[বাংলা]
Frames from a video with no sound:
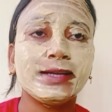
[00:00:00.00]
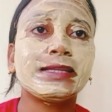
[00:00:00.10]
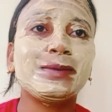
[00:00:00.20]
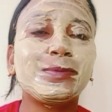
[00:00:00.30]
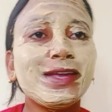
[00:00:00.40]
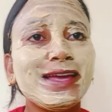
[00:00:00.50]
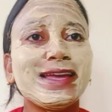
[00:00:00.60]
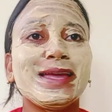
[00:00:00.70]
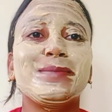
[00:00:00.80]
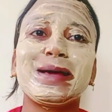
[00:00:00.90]
তারপরে
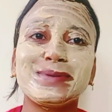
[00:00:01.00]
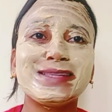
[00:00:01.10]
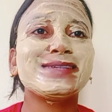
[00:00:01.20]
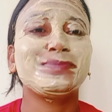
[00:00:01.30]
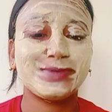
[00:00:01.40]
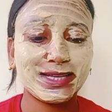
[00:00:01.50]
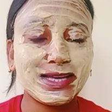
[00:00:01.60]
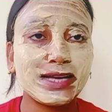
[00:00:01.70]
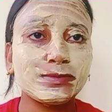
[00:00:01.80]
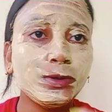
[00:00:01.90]
এবার আপনাদের
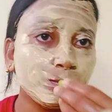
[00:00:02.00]
সাথে আসব